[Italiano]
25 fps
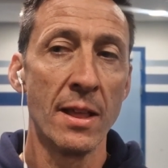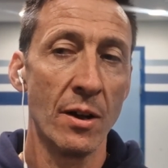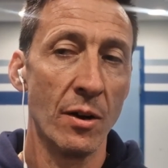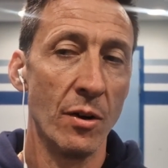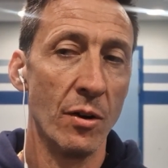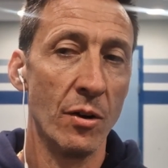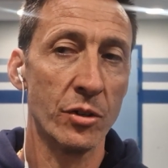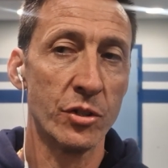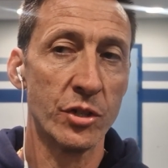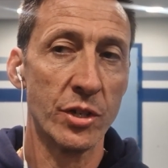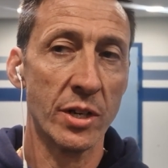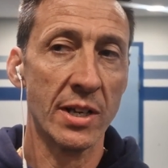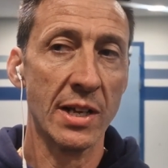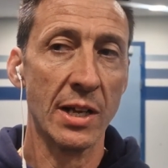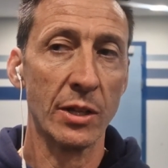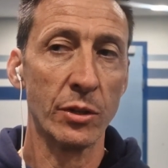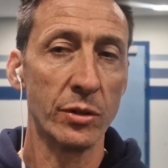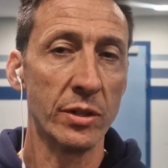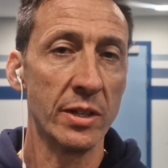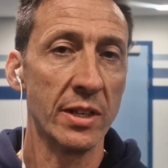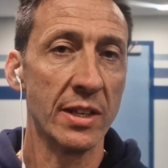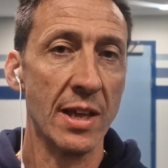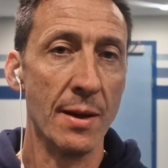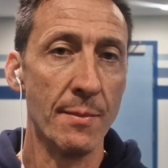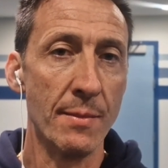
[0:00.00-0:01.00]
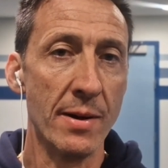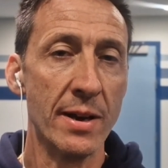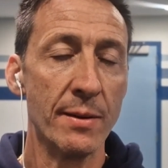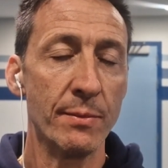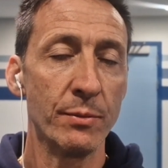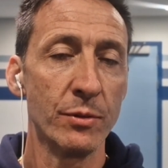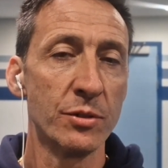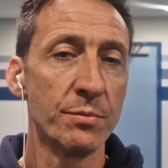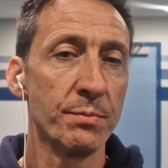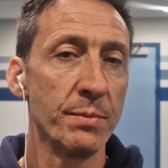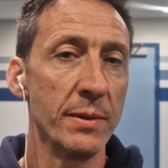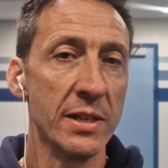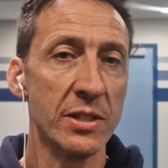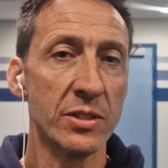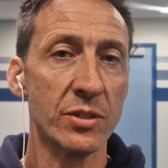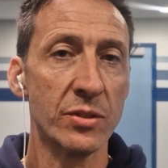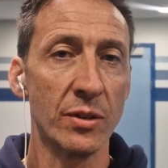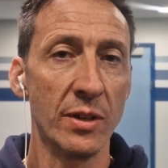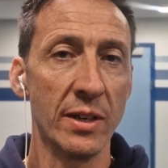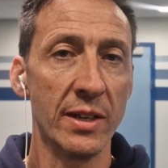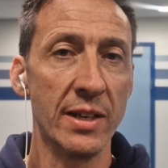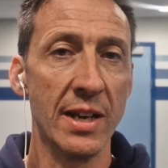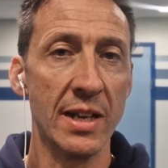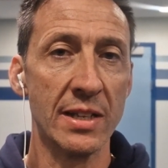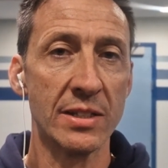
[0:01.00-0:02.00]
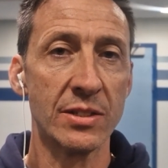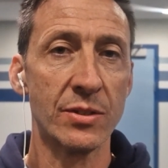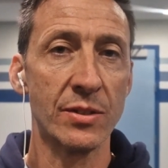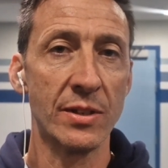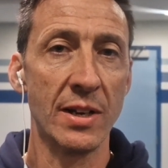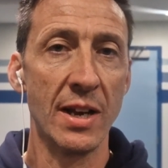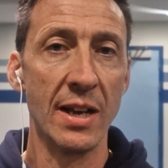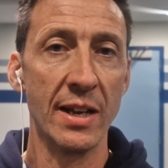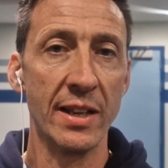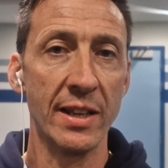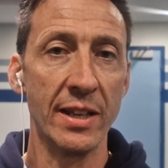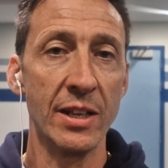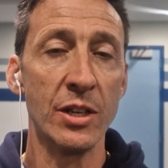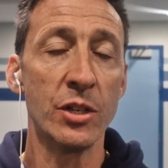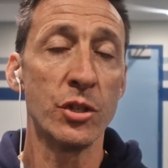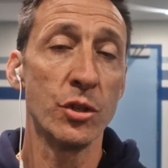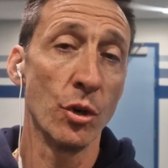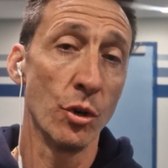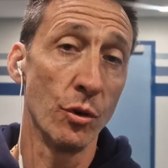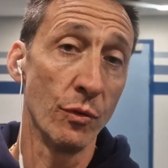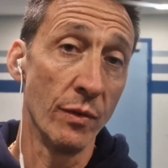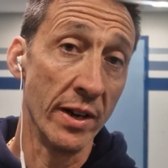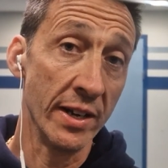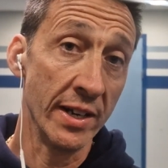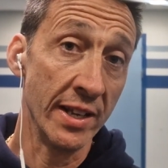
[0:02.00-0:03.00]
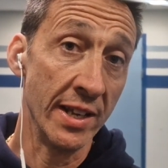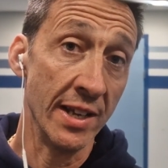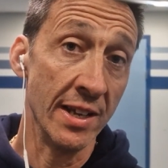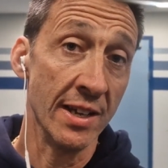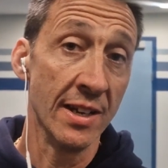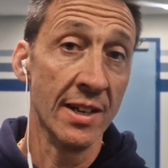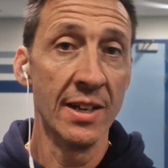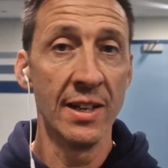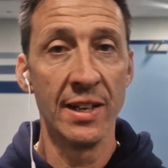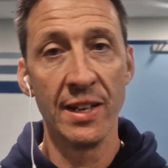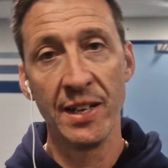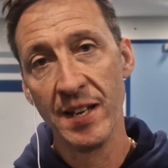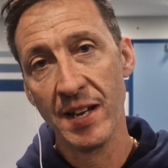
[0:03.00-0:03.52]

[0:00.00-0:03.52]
ho cercato di chiamare più spesso le nazionali, i giovani gli